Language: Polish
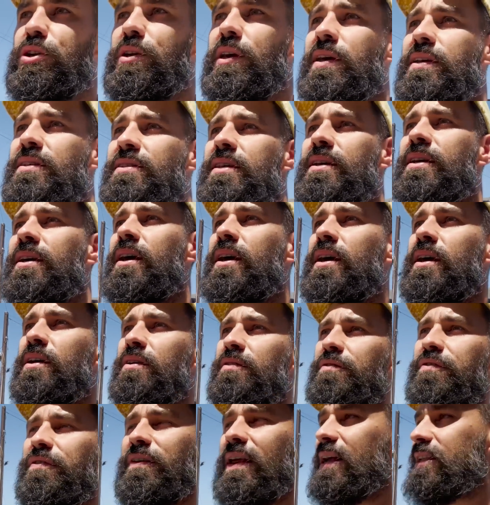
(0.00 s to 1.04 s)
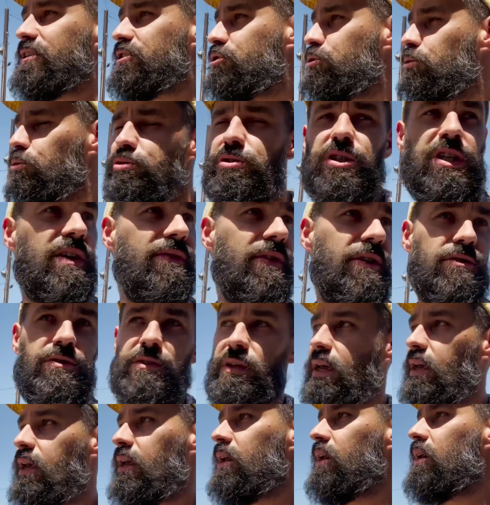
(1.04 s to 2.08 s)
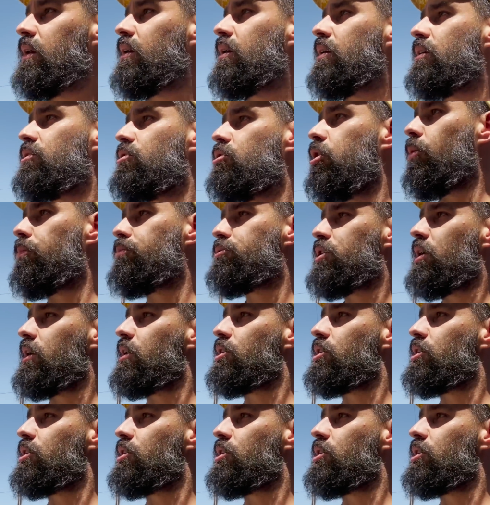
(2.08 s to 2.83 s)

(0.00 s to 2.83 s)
język francuski, więc tutaj dobrze,